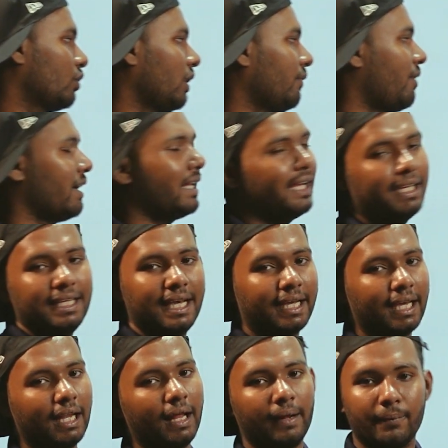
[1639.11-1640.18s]
করে ফাটায় নিয়ে
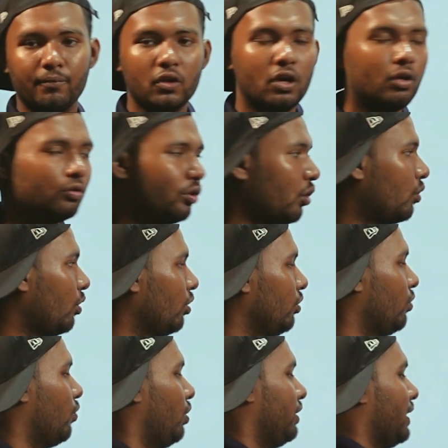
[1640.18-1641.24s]
গেলা তখন
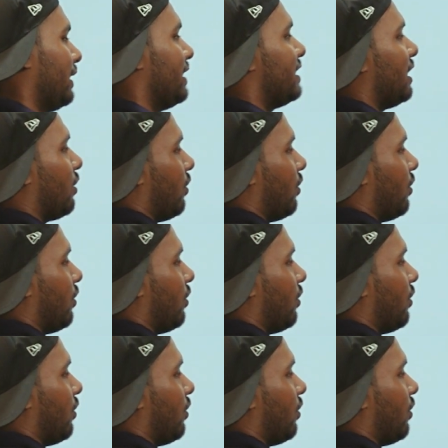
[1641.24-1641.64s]
ওইটা কিসে